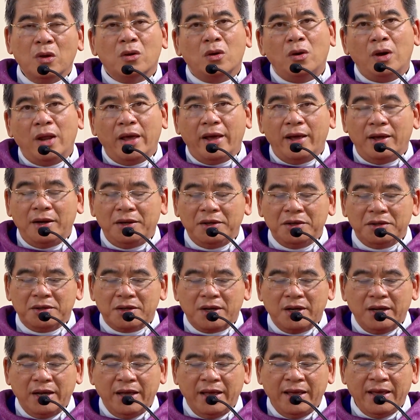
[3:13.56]
Có lẽ được
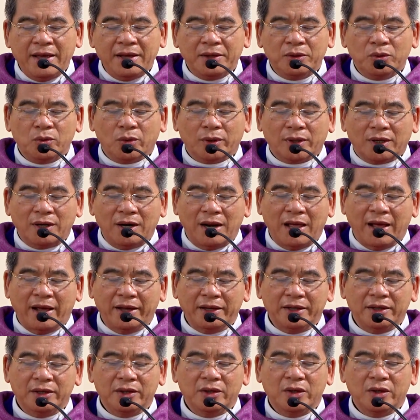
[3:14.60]
nghe thuật lại,